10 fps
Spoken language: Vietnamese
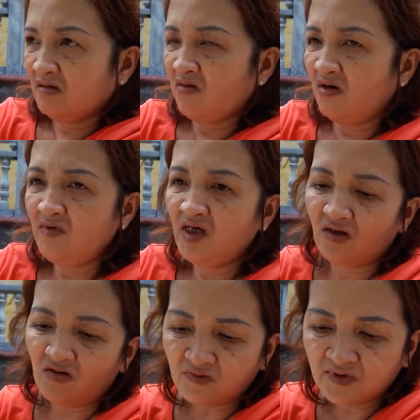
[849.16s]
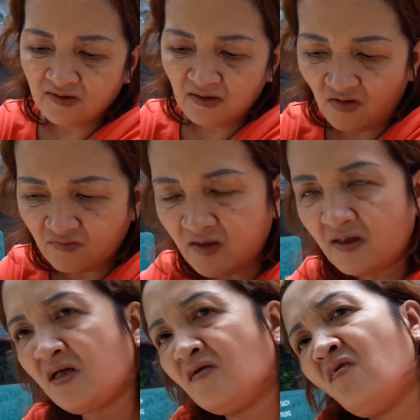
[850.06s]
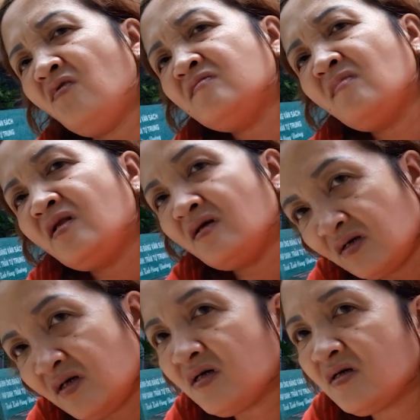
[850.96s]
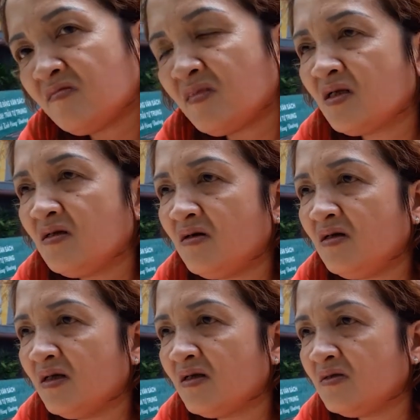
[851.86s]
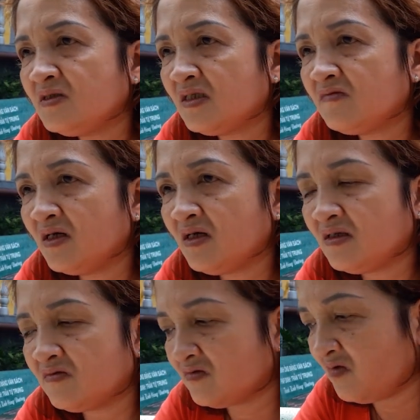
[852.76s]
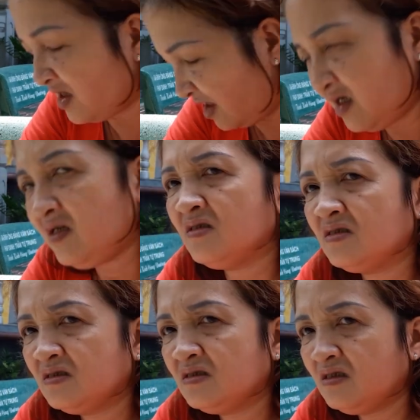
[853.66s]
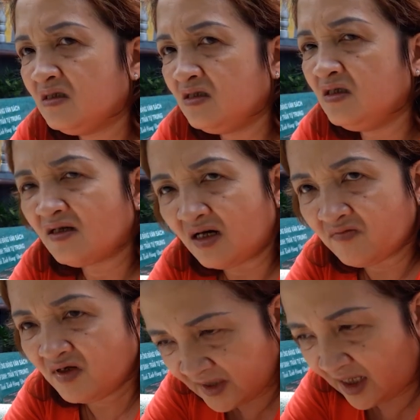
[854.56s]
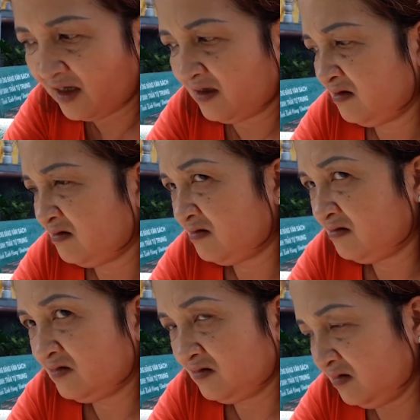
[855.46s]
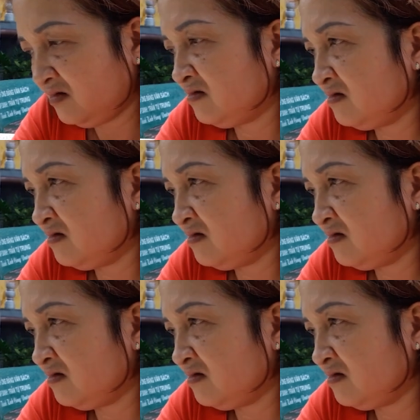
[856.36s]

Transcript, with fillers: Nó nói bây giờ nó không thích ở Thành phố Hồ Chí Minh nữa mà nó nói là nó sẽ về quê ở. Nhất là Bến Tre. Đó.